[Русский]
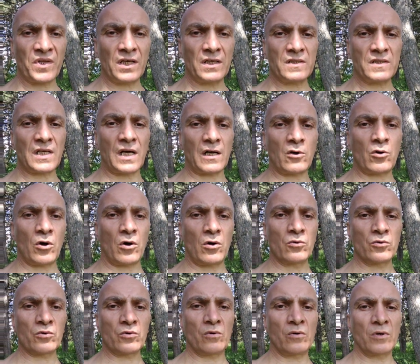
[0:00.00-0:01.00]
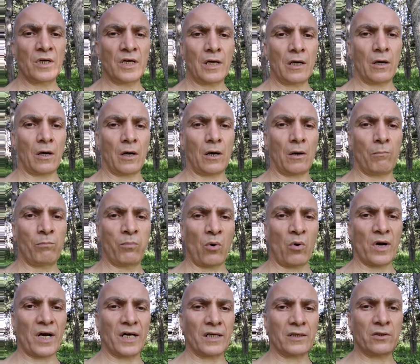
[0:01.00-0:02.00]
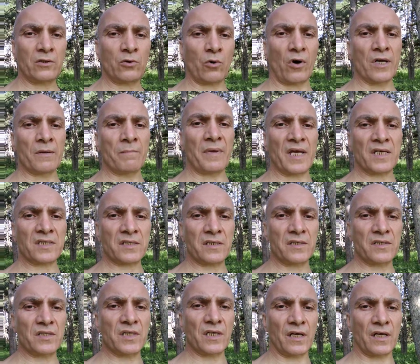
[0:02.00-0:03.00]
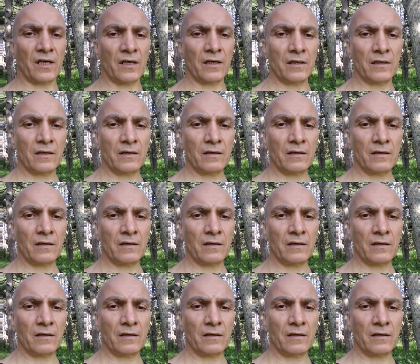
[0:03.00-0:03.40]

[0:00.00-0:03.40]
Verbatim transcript: закону а, бога той местности,